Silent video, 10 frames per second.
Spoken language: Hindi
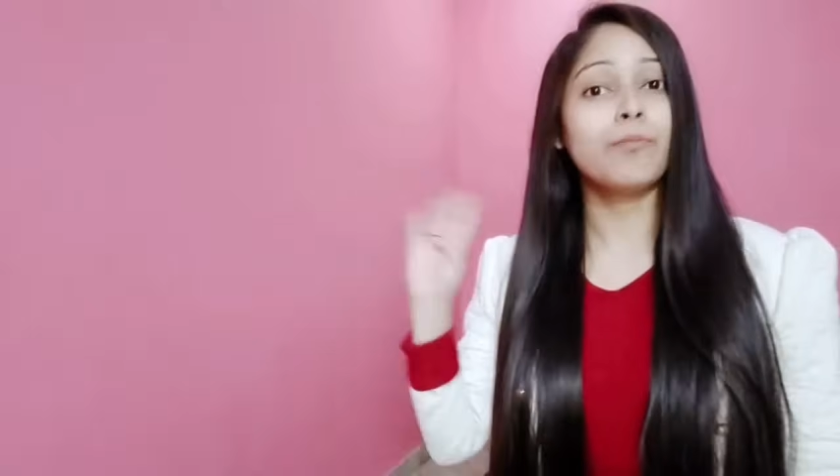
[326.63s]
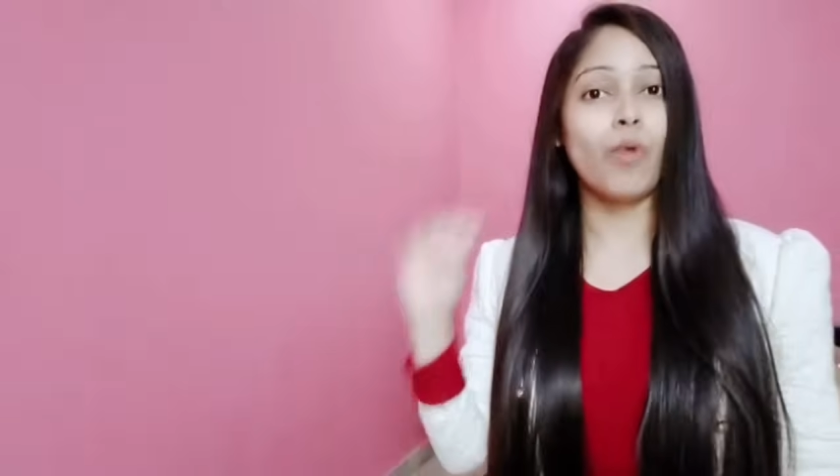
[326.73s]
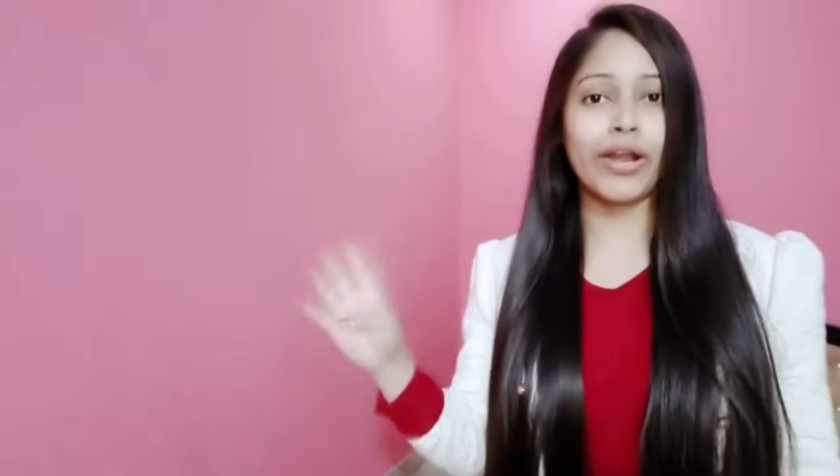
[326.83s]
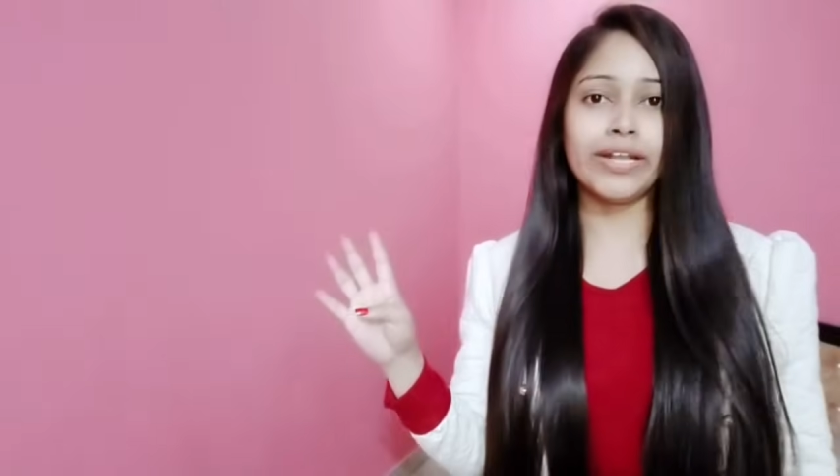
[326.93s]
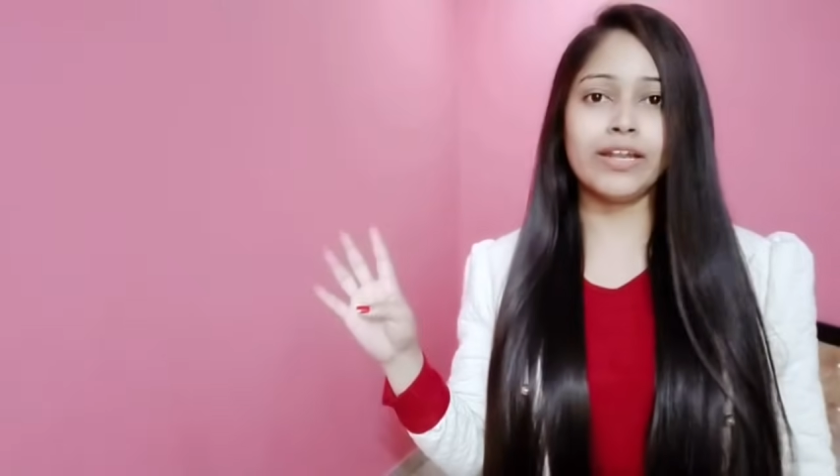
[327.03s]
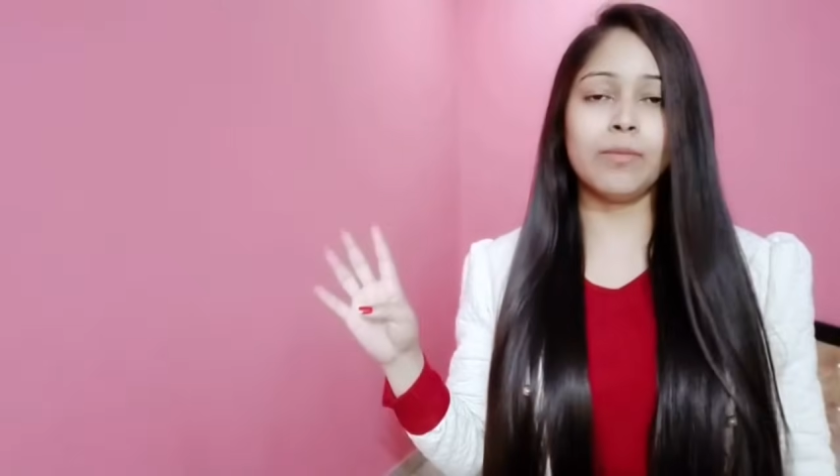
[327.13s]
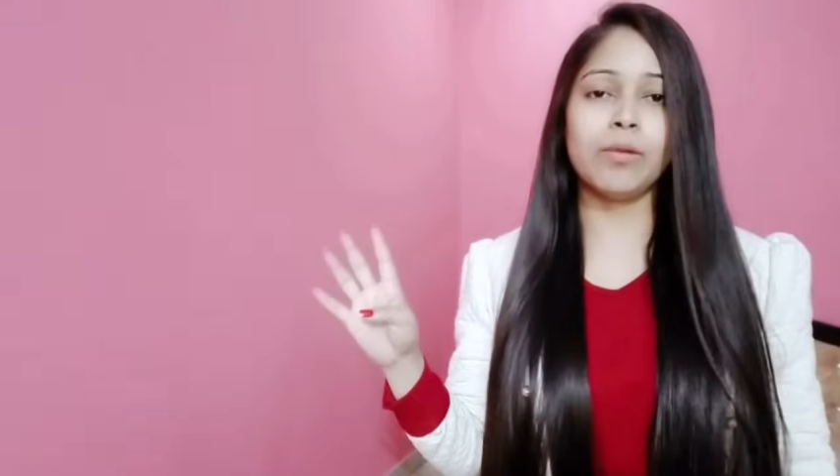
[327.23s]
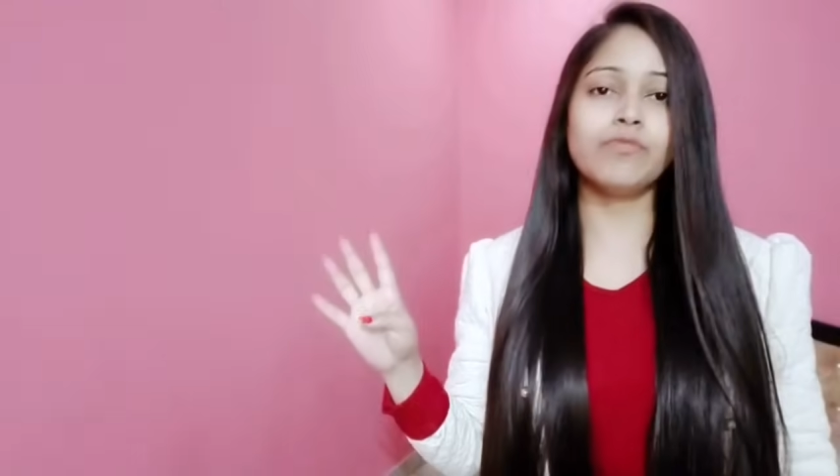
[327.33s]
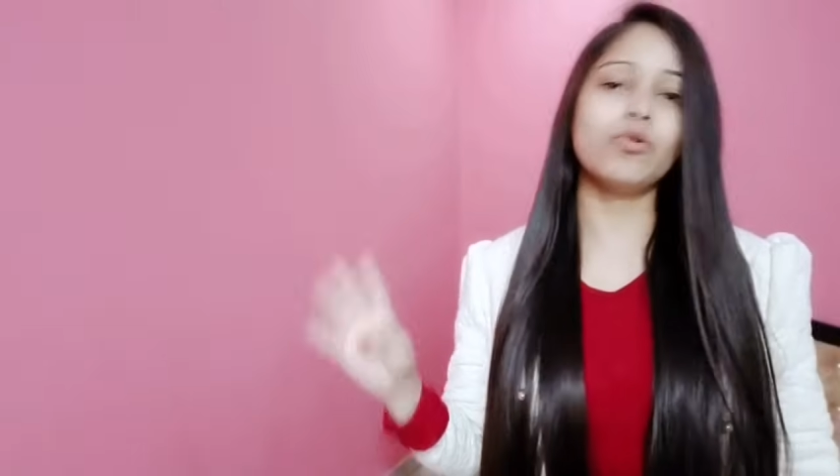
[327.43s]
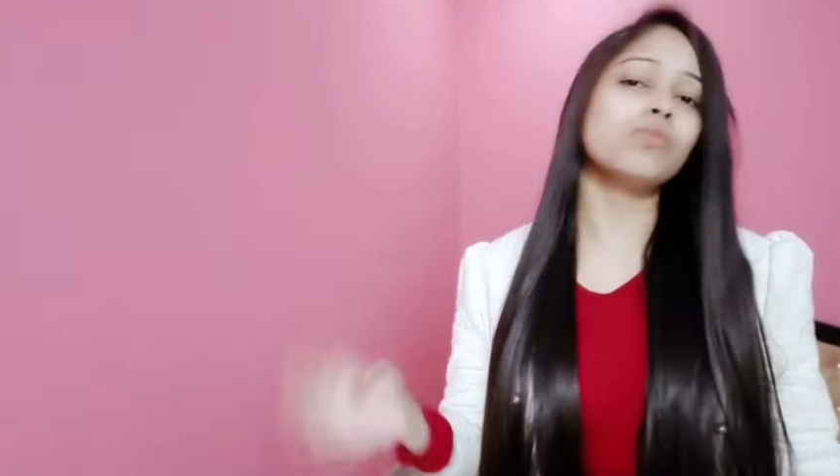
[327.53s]
पॉइंट
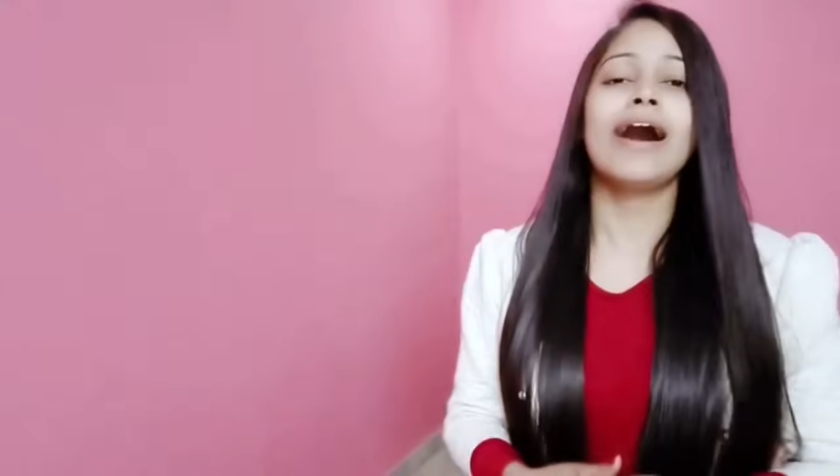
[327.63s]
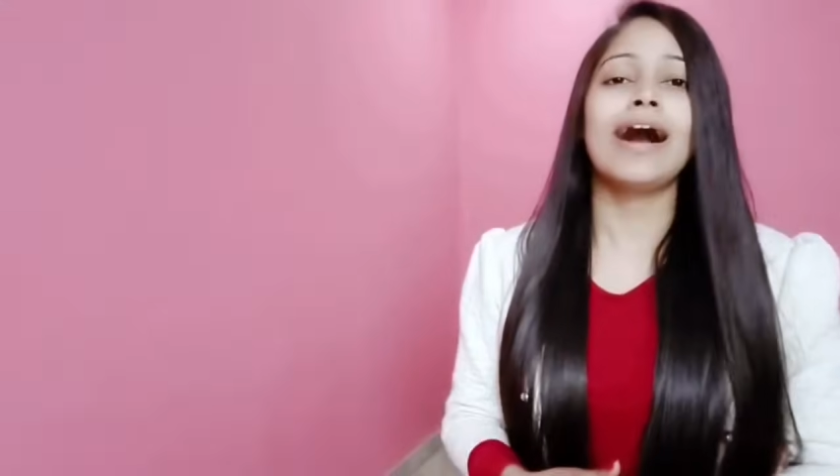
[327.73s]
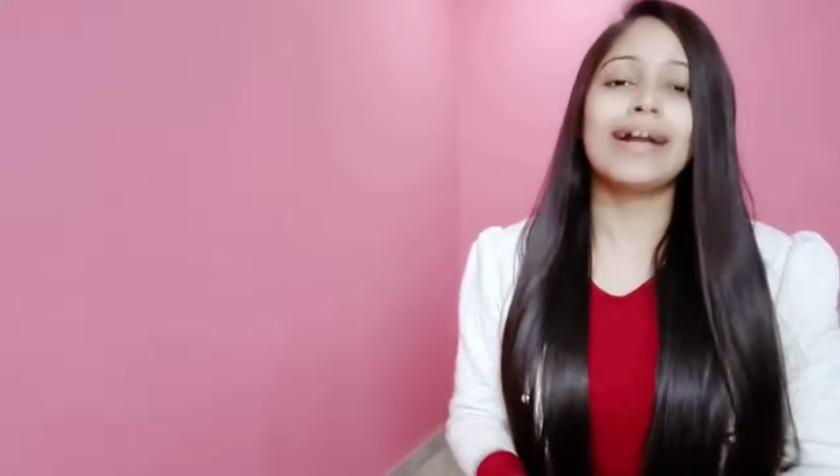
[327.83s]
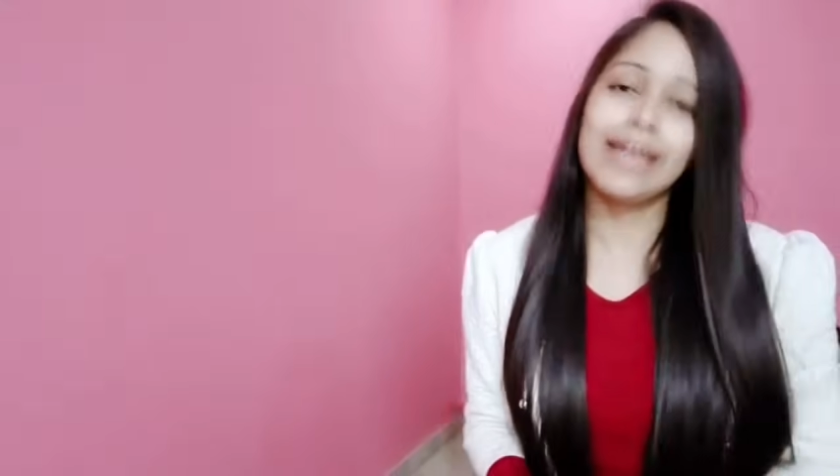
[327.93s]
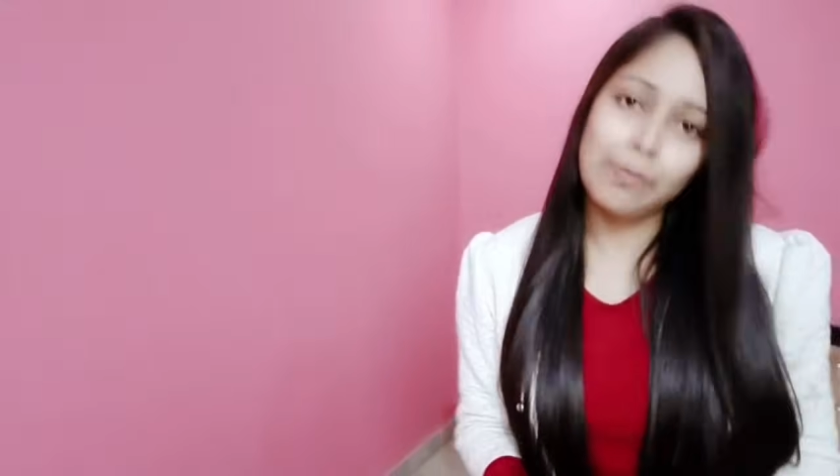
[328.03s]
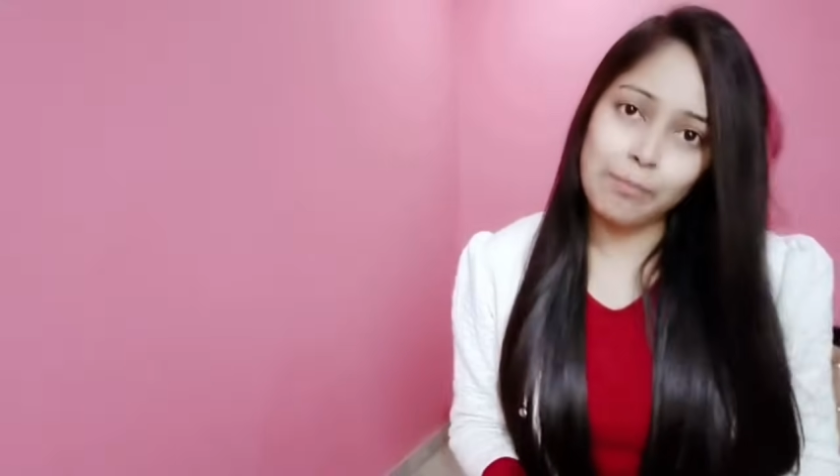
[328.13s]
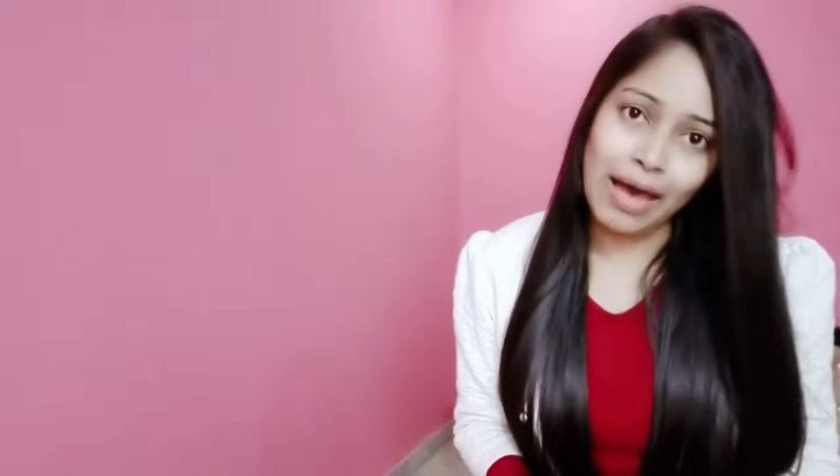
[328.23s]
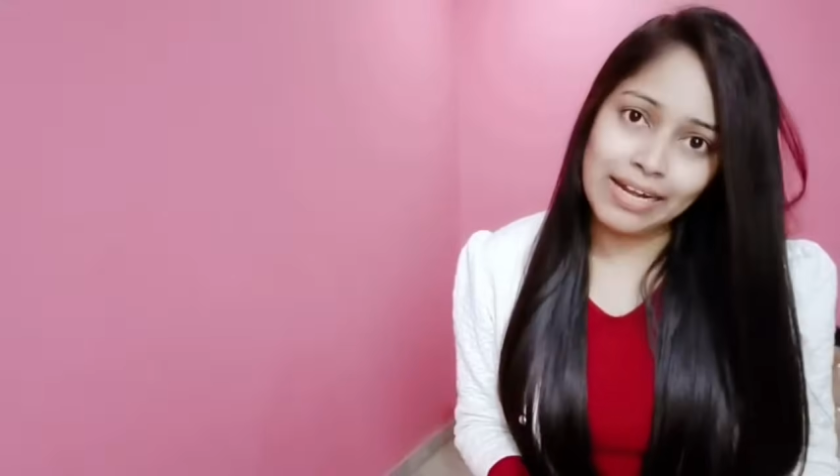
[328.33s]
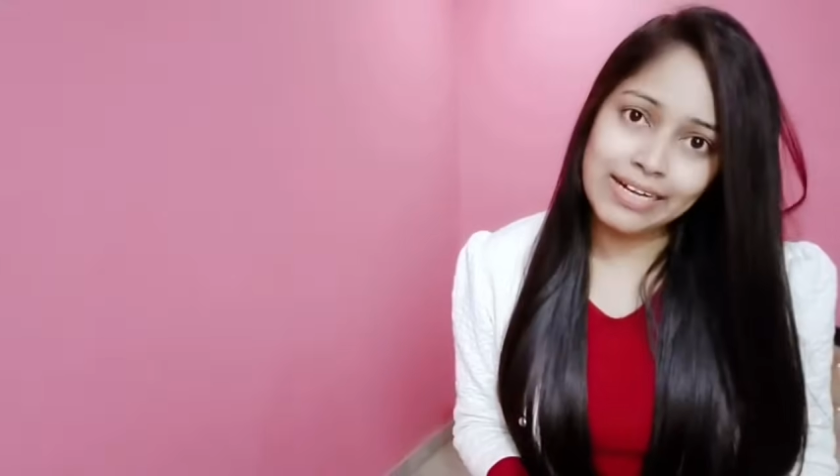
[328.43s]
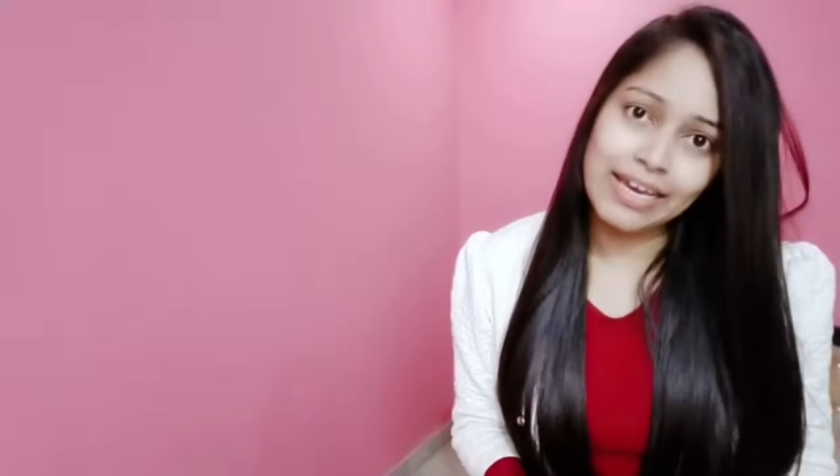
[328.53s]
नंबर फोर अगर आप
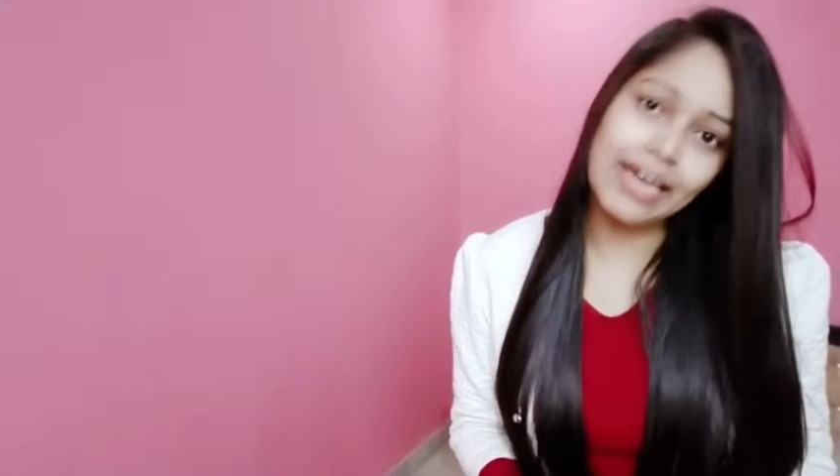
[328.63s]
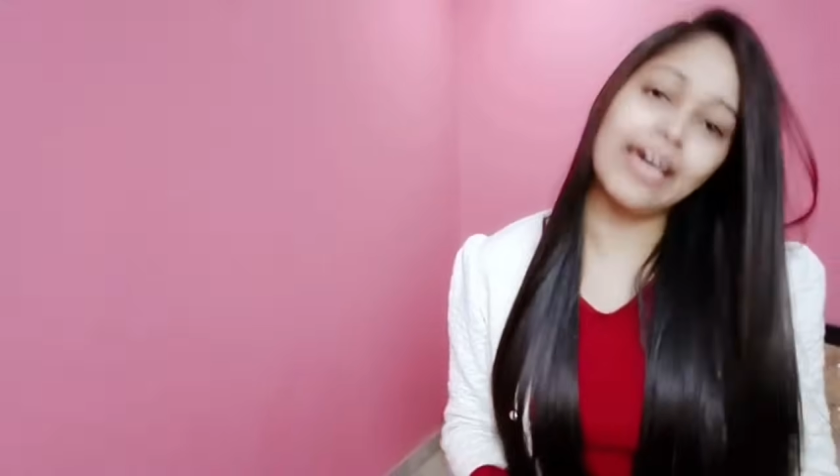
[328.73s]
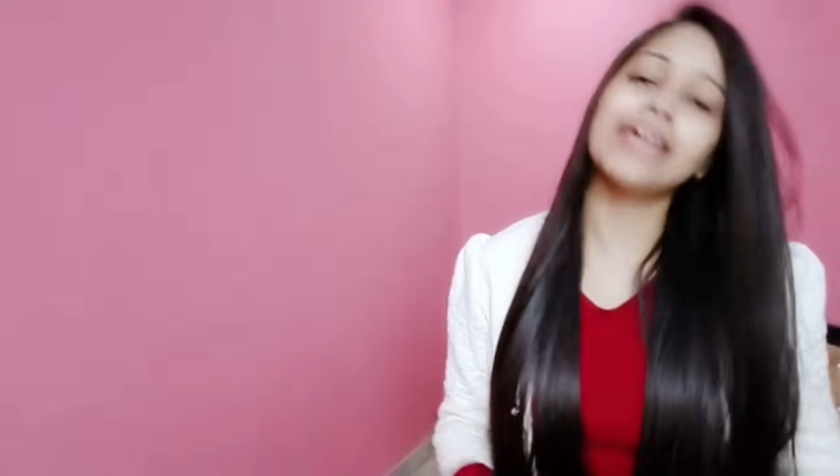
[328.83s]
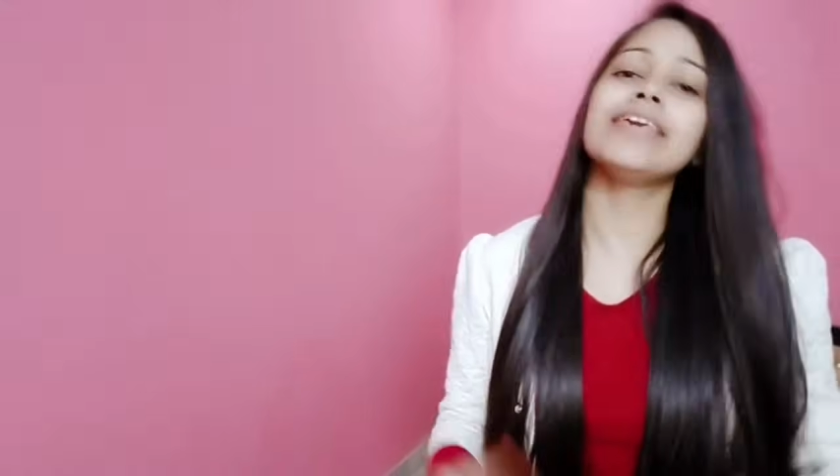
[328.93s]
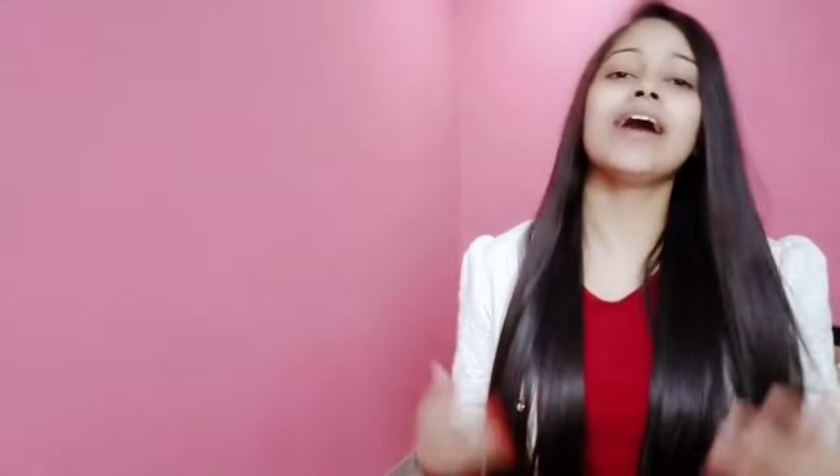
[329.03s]
मैरिड हैं